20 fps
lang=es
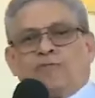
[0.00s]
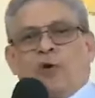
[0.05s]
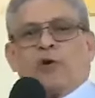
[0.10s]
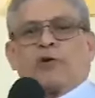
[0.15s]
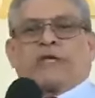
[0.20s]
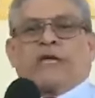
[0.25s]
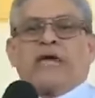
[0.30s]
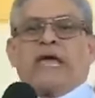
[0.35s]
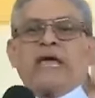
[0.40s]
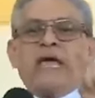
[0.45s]

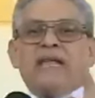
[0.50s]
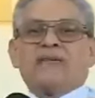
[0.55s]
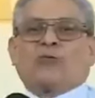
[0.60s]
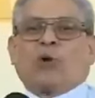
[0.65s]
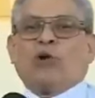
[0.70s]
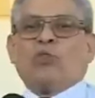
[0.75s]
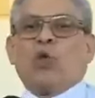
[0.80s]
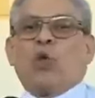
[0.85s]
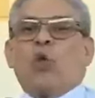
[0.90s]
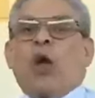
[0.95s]
Porque
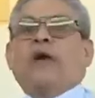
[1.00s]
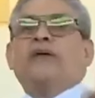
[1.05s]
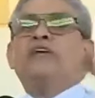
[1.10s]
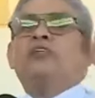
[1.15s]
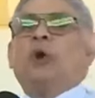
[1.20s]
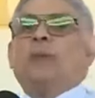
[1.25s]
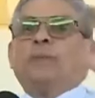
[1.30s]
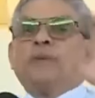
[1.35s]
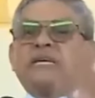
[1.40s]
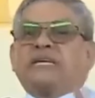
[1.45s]
él cuando lo han
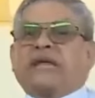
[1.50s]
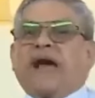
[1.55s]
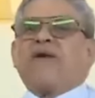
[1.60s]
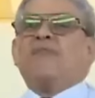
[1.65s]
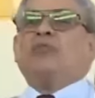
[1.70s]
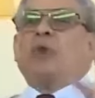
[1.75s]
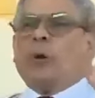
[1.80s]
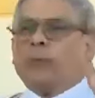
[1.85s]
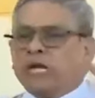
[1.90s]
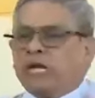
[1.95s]
ido
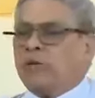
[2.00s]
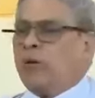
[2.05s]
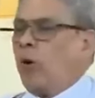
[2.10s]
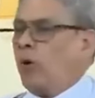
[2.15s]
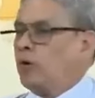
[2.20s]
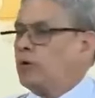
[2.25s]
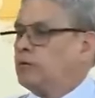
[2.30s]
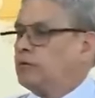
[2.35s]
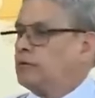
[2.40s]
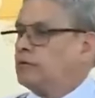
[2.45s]
picando vivo,